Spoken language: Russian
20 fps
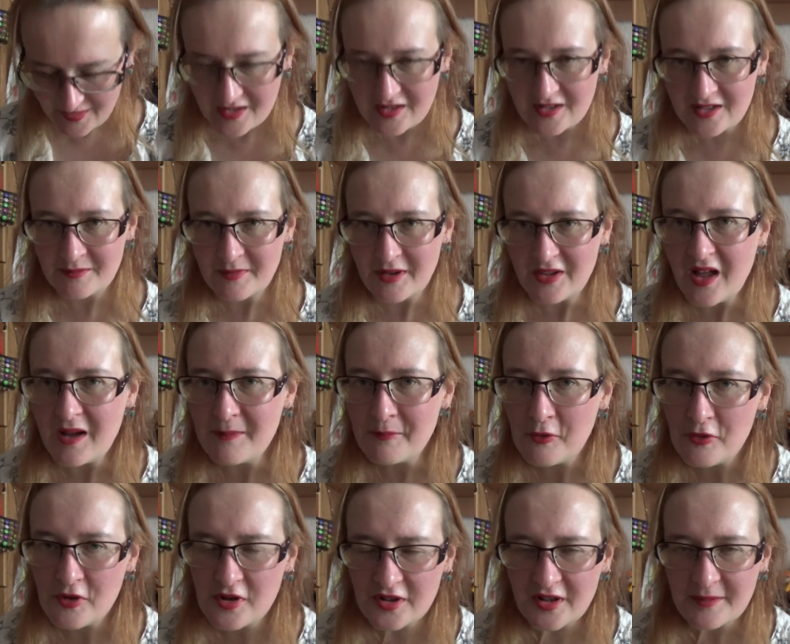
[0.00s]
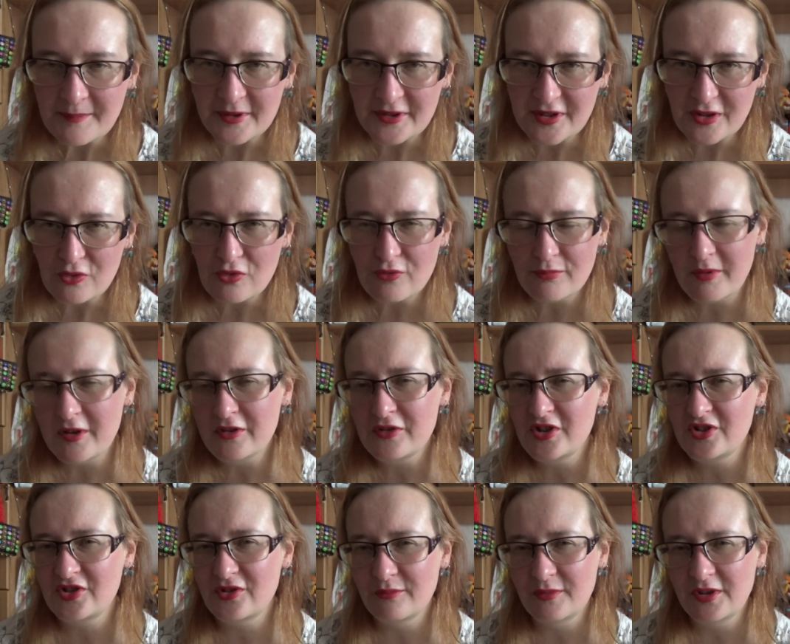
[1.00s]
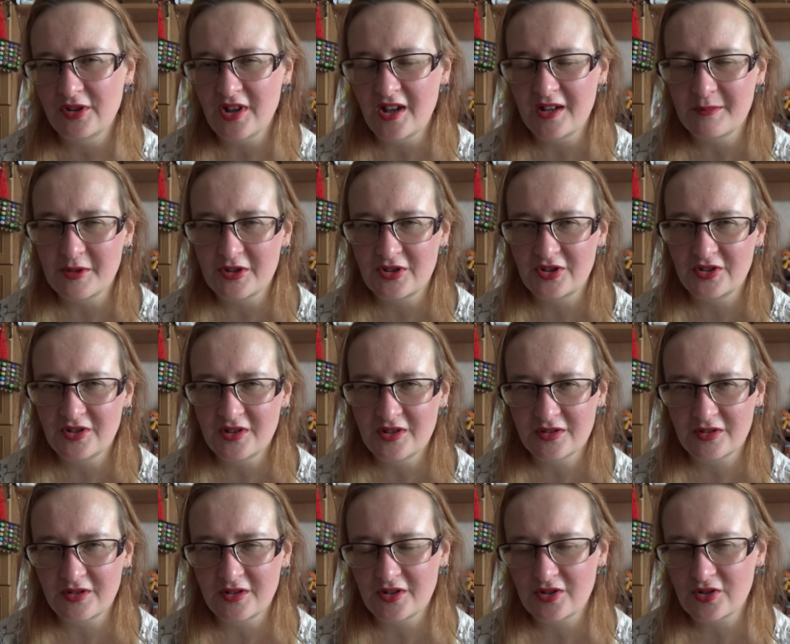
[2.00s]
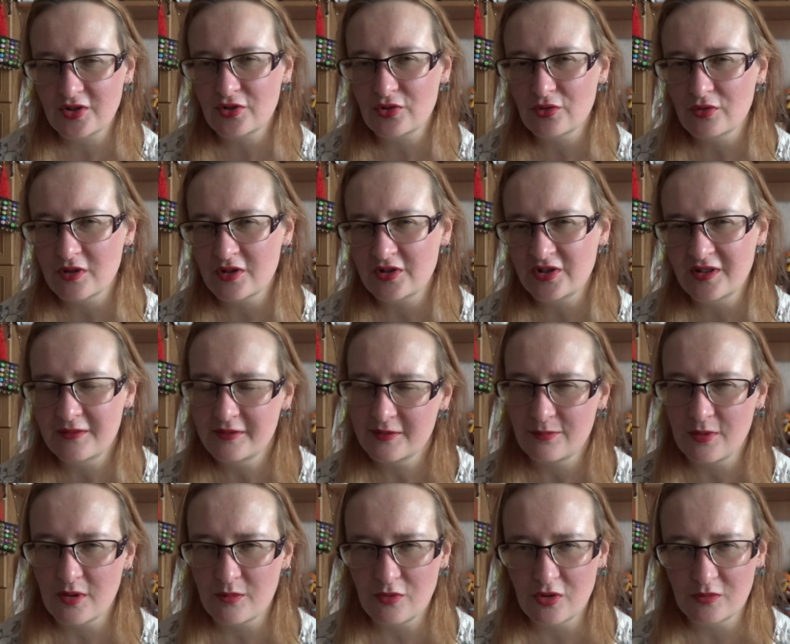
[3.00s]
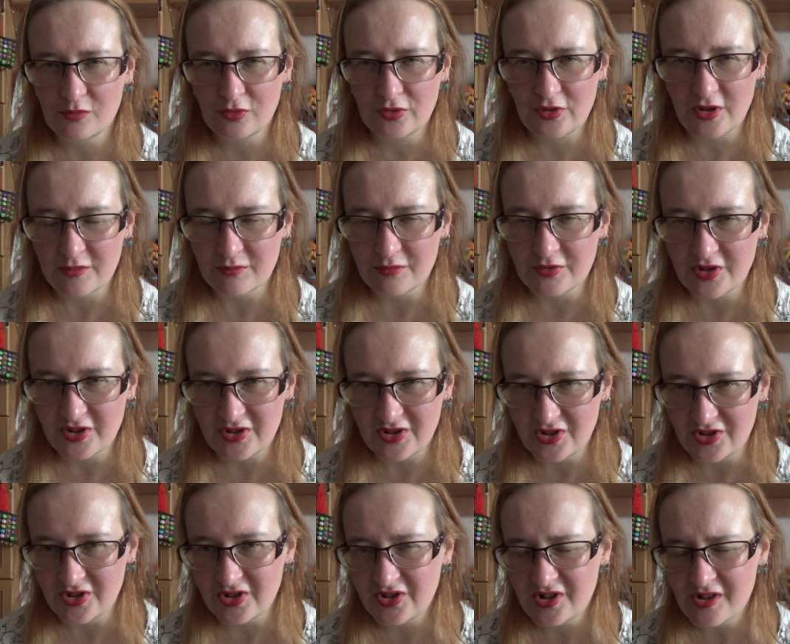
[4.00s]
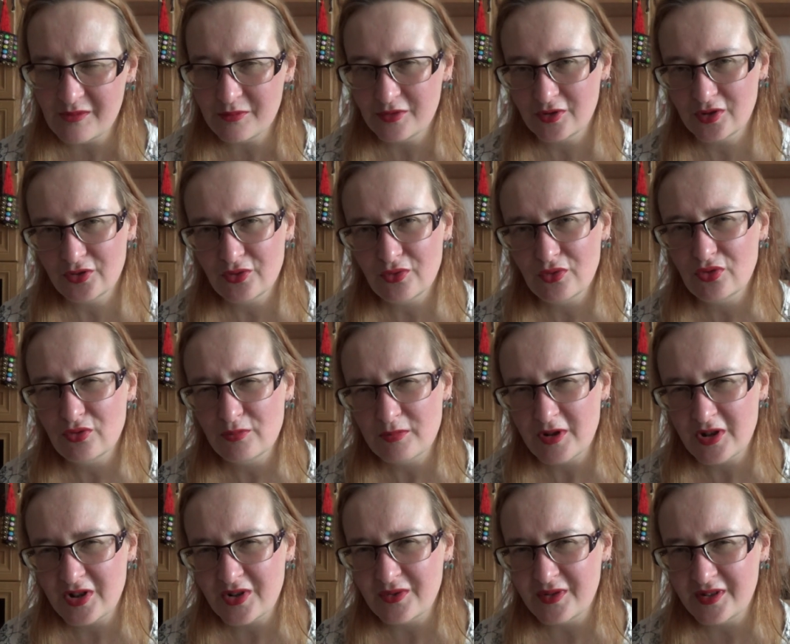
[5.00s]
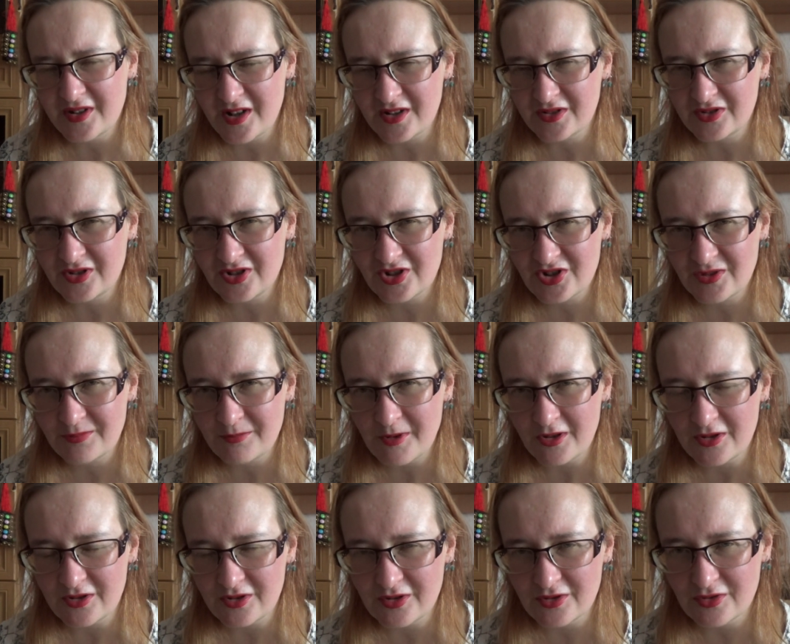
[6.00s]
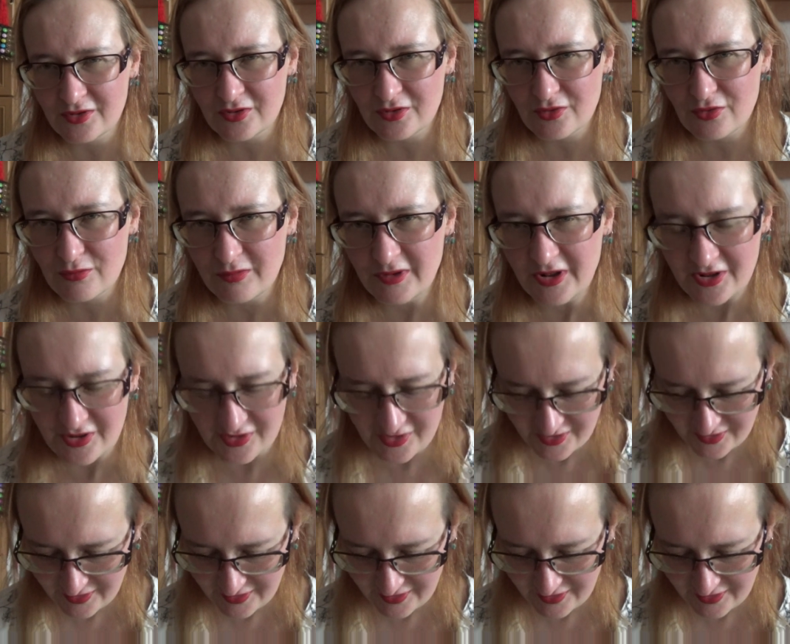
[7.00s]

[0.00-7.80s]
Смола пуэра по такой вполне себе меняемой цене 349, по-моему, там за 10 грамм было. Ну, грубо говоря, 35 э, рублей за